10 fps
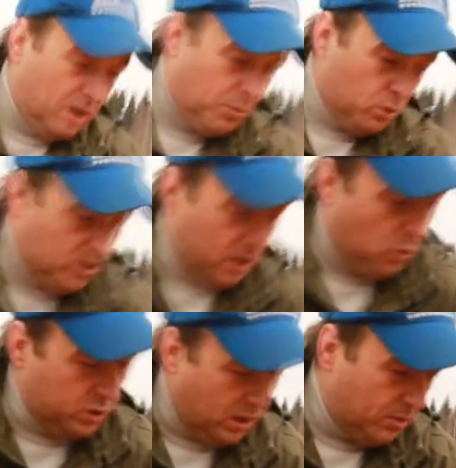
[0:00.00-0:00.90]
для продыха,
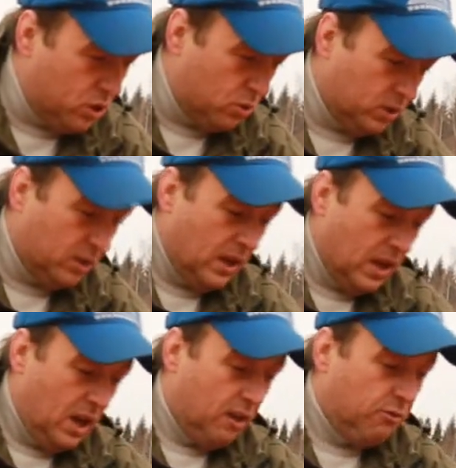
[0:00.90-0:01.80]
контрабрешетка.
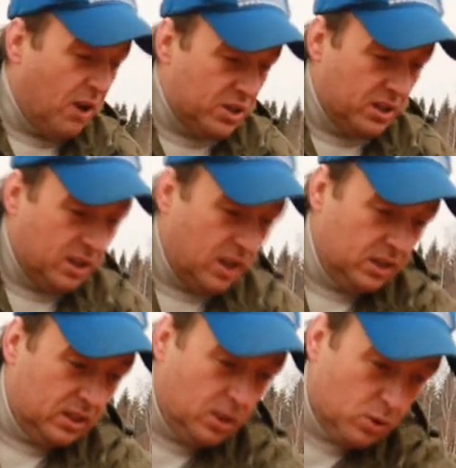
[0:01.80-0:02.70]
Важно,
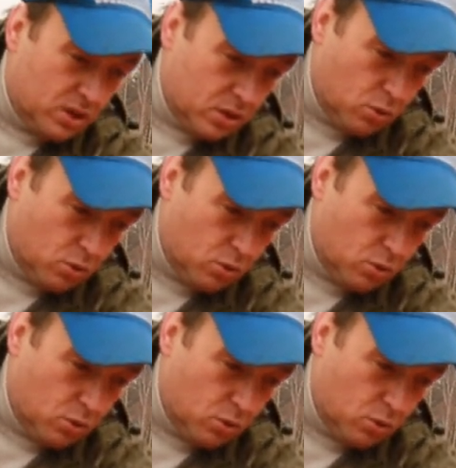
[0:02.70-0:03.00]
она дает